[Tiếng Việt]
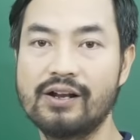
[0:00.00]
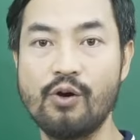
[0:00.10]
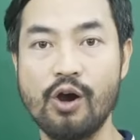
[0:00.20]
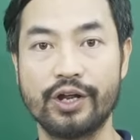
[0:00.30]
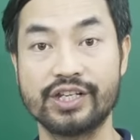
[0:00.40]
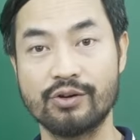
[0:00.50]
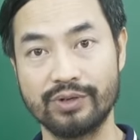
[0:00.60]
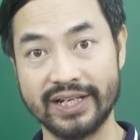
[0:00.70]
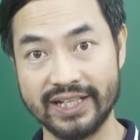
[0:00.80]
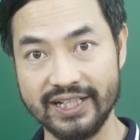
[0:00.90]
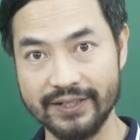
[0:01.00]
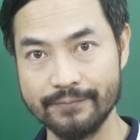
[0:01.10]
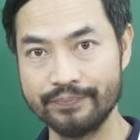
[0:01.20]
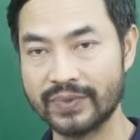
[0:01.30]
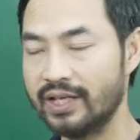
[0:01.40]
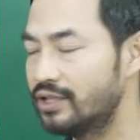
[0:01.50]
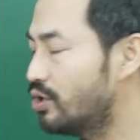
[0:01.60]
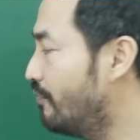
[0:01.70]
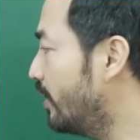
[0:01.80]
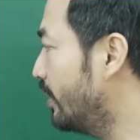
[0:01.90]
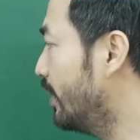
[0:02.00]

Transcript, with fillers: câu hỏi trong đề thi. Do vậy